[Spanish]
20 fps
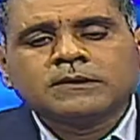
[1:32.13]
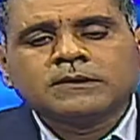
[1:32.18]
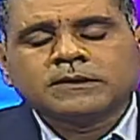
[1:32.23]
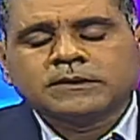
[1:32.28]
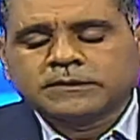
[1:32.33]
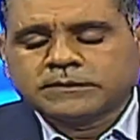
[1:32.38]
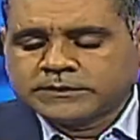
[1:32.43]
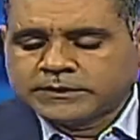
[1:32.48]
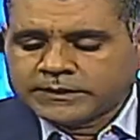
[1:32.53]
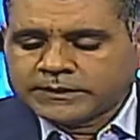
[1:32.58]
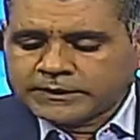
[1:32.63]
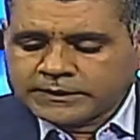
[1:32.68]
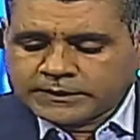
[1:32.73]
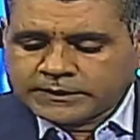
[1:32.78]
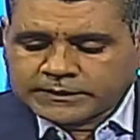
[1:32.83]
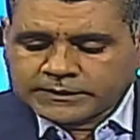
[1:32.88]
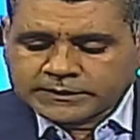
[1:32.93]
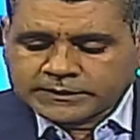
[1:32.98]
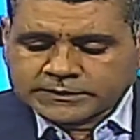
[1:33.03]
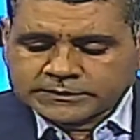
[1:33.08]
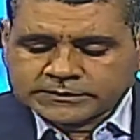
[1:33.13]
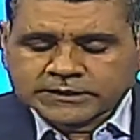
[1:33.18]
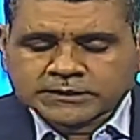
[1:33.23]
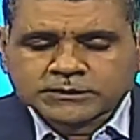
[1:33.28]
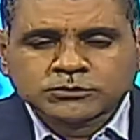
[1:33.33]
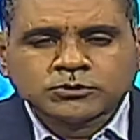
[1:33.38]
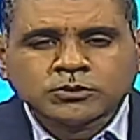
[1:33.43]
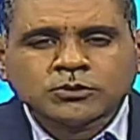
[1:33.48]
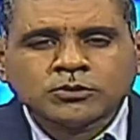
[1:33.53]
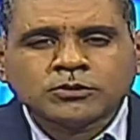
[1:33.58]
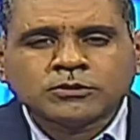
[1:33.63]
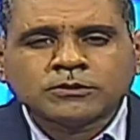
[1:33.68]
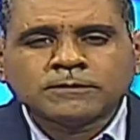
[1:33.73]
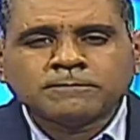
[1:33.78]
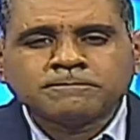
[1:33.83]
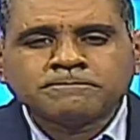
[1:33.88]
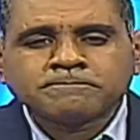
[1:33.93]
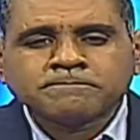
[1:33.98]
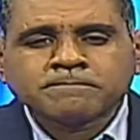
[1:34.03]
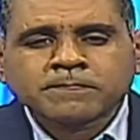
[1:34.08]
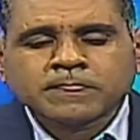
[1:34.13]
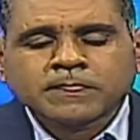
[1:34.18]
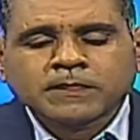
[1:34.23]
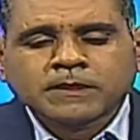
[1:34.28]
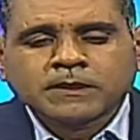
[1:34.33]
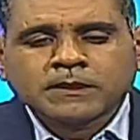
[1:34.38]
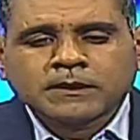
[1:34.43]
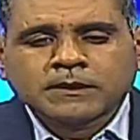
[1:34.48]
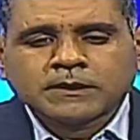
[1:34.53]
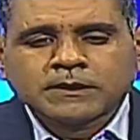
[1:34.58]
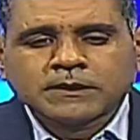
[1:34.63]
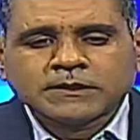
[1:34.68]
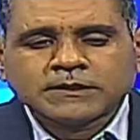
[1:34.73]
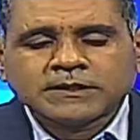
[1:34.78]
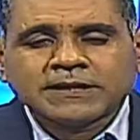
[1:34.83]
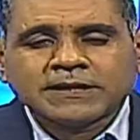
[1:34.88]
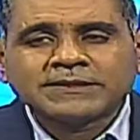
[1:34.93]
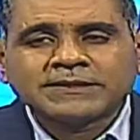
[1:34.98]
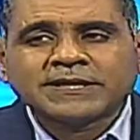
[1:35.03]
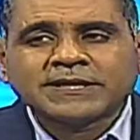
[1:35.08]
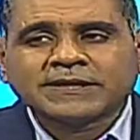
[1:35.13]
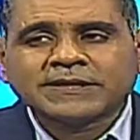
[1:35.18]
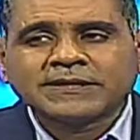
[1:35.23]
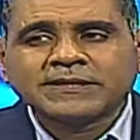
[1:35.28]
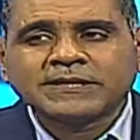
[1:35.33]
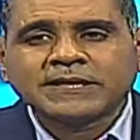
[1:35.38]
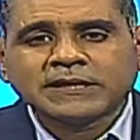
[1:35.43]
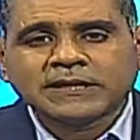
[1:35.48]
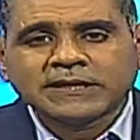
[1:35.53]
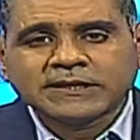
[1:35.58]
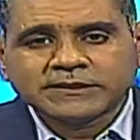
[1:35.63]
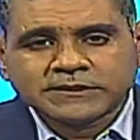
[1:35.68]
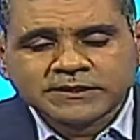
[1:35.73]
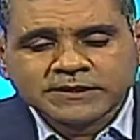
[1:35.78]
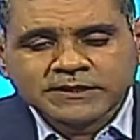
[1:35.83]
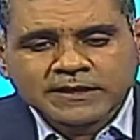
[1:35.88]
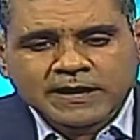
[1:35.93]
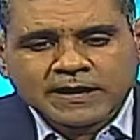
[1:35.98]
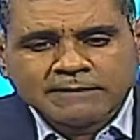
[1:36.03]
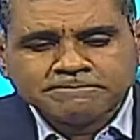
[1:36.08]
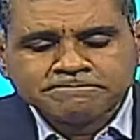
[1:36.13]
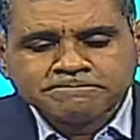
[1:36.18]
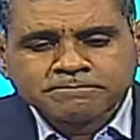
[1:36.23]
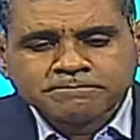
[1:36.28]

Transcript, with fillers: del sector eh, de la energía eléctrica